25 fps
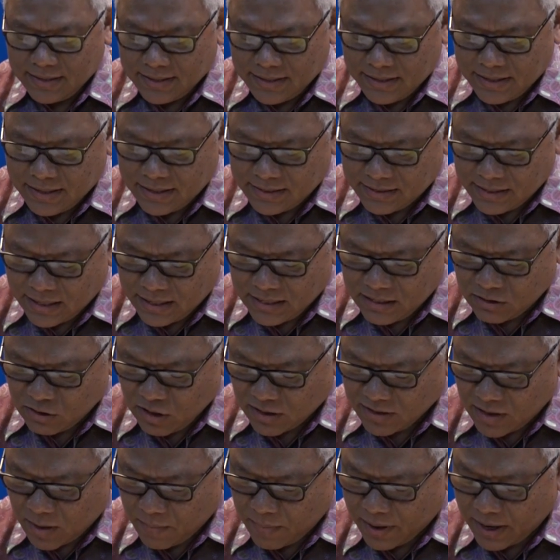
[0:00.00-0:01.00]
Uh, tadi
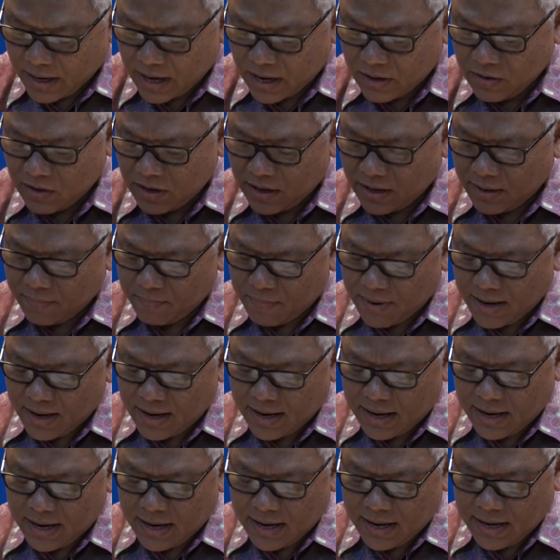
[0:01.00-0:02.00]
sudah sampaikan oleh
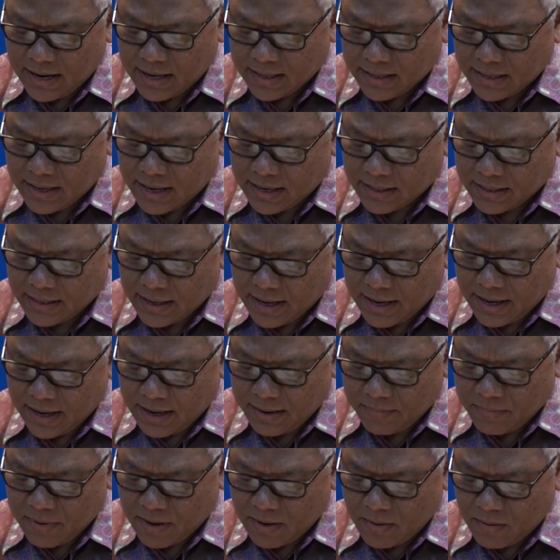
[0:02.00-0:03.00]
Pak
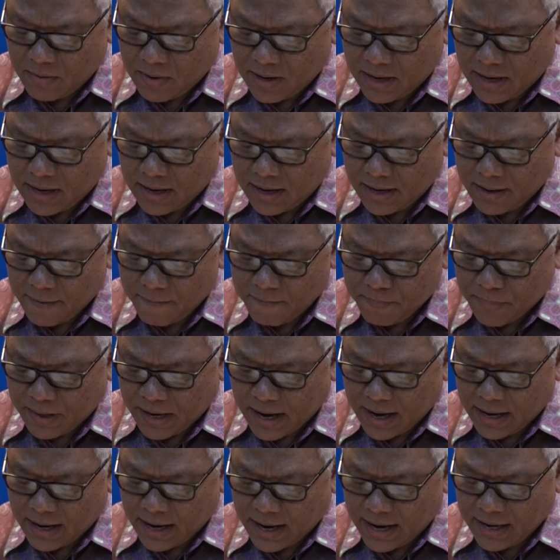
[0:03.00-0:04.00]
Tata bahwa
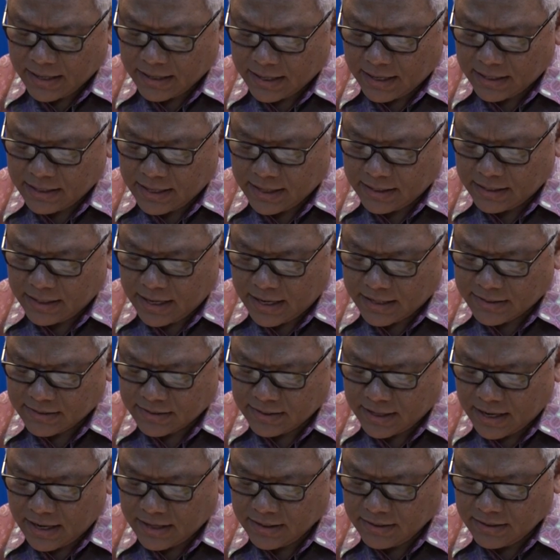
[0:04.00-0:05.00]
rangkaian KTT
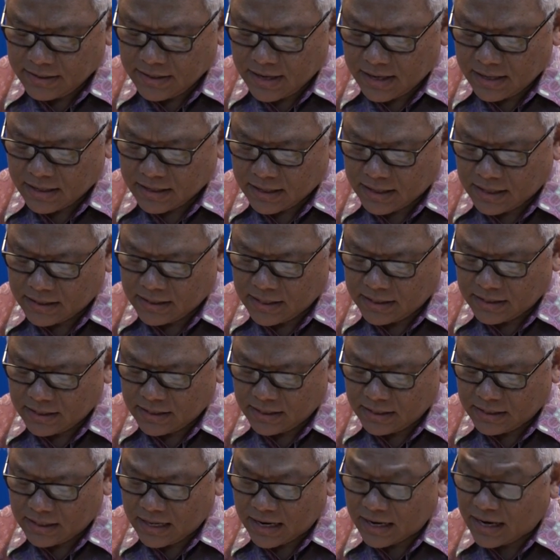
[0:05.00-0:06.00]
ASEAN dan
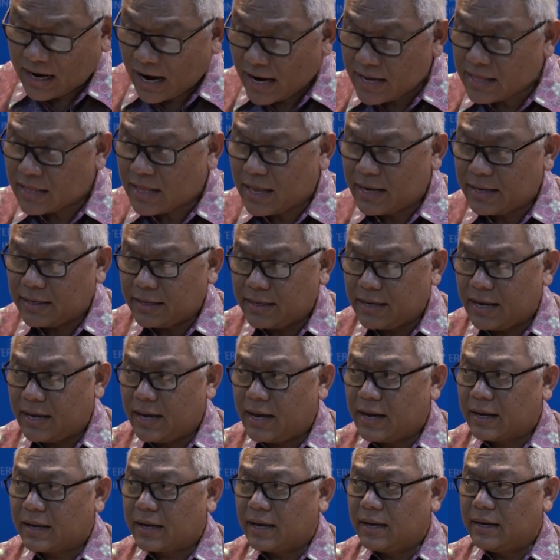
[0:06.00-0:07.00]
KTT terkait
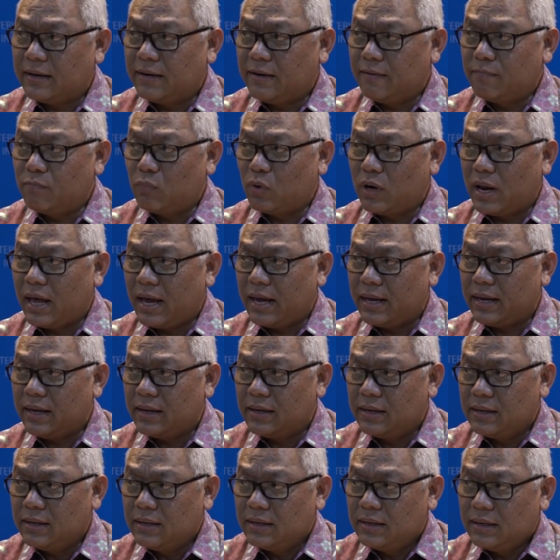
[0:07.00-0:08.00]
lainnya akan dimulai
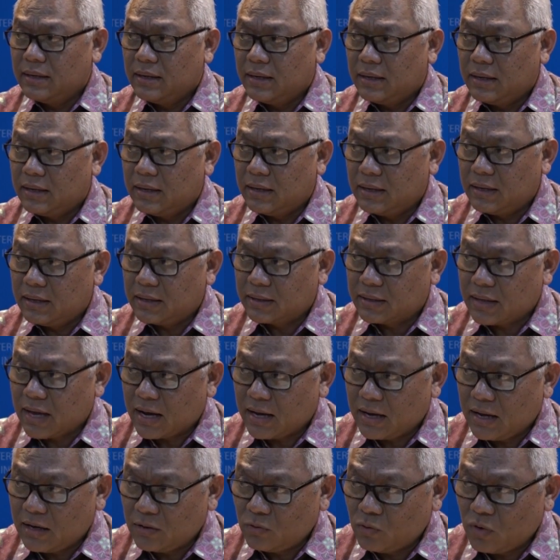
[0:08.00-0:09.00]
uh,
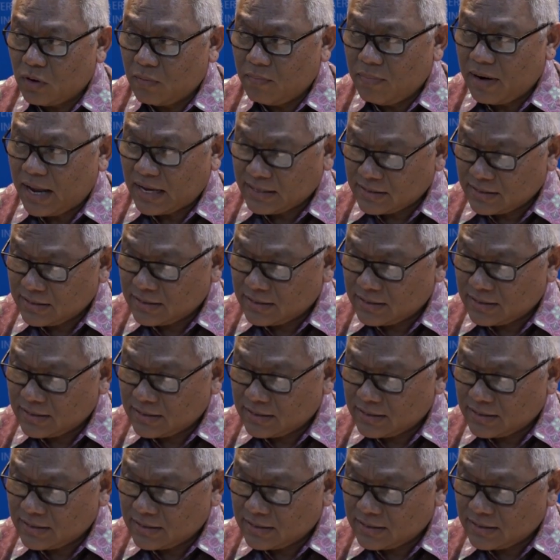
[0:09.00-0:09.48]
tanggal 12